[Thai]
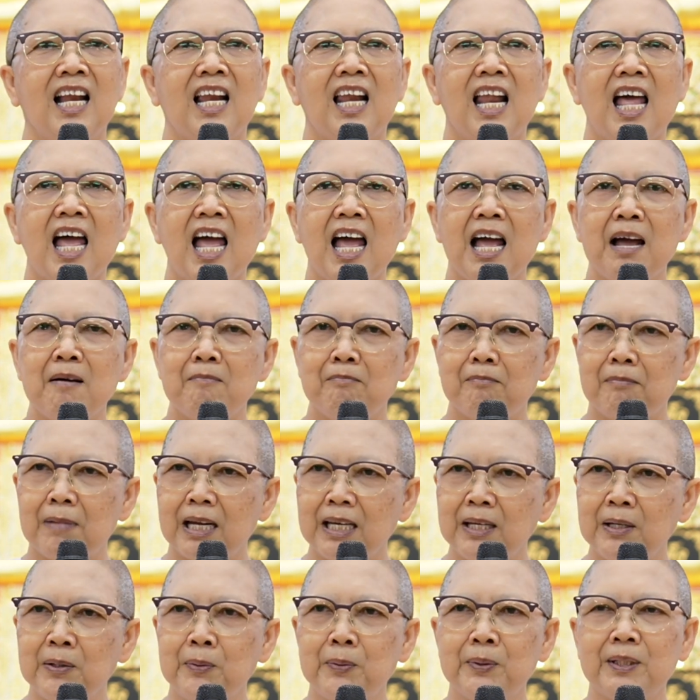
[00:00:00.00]
และม
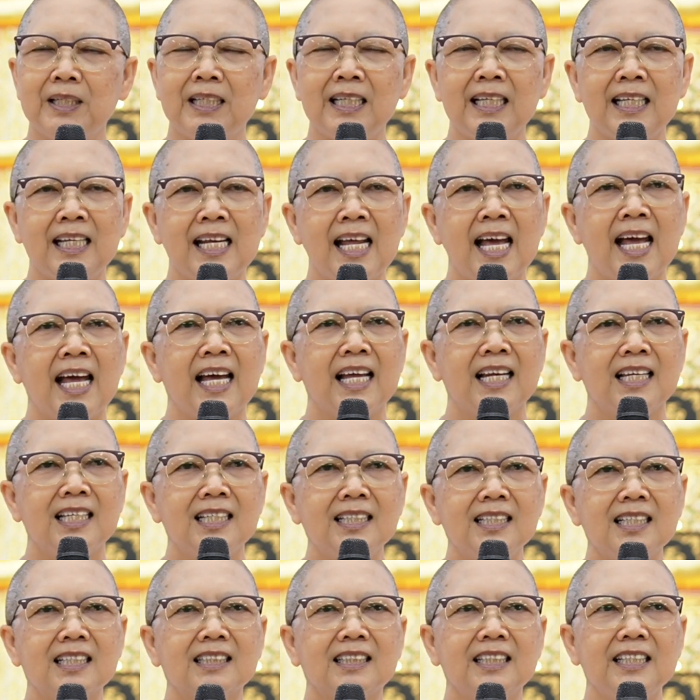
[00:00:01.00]
นุษย์นี่แหละ
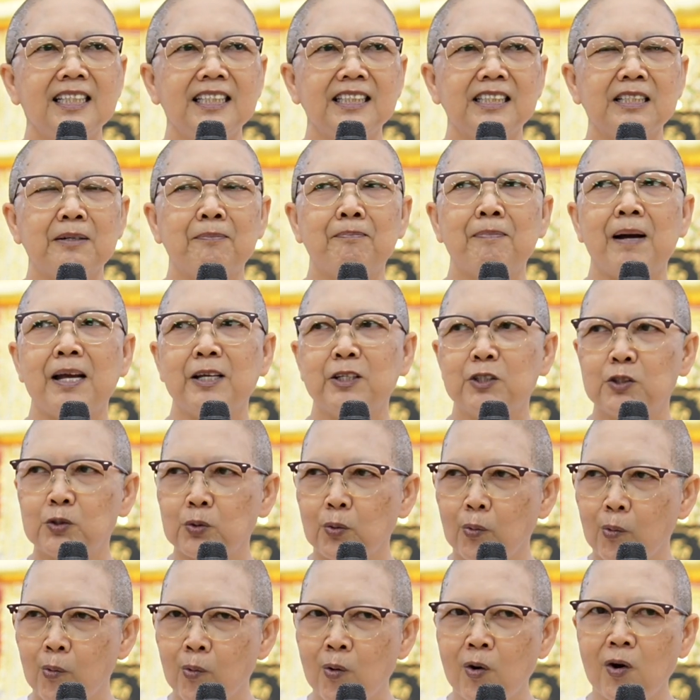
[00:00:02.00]
เลือกที่จะไป
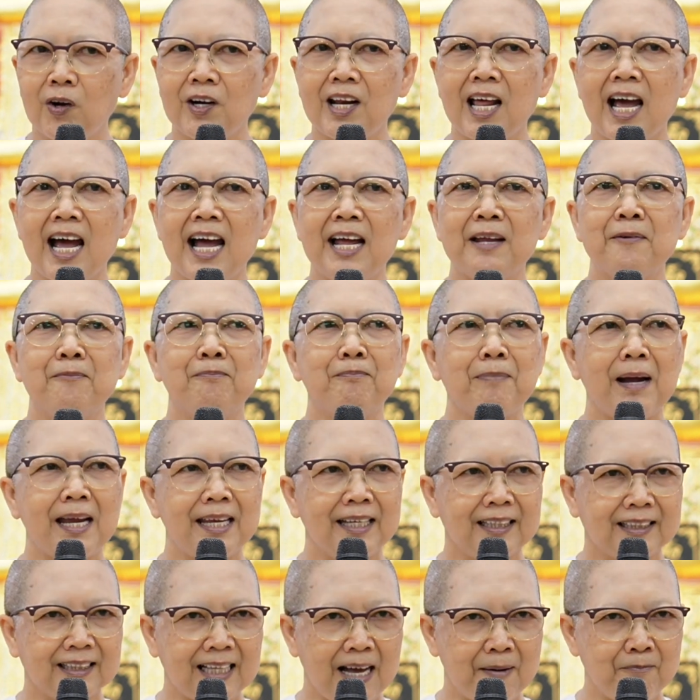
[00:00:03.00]
สูงก็ได้ไป
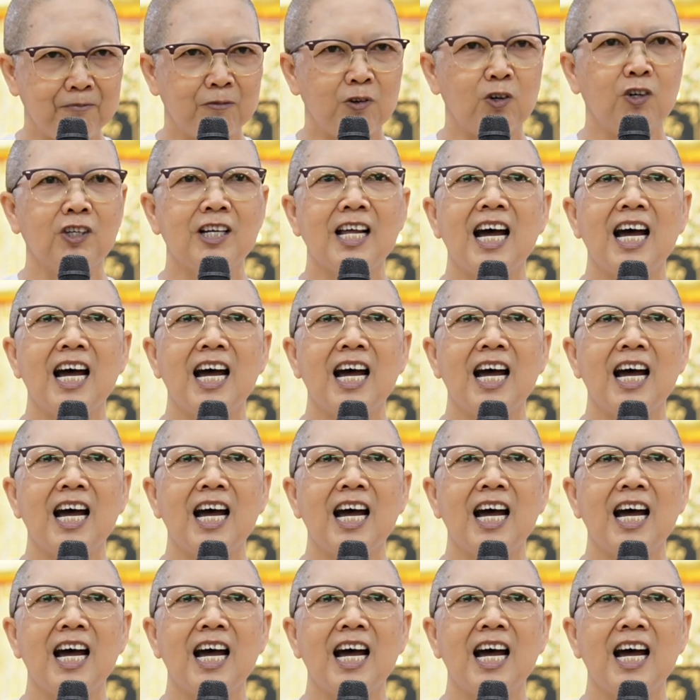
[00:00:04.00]
ต่ำก็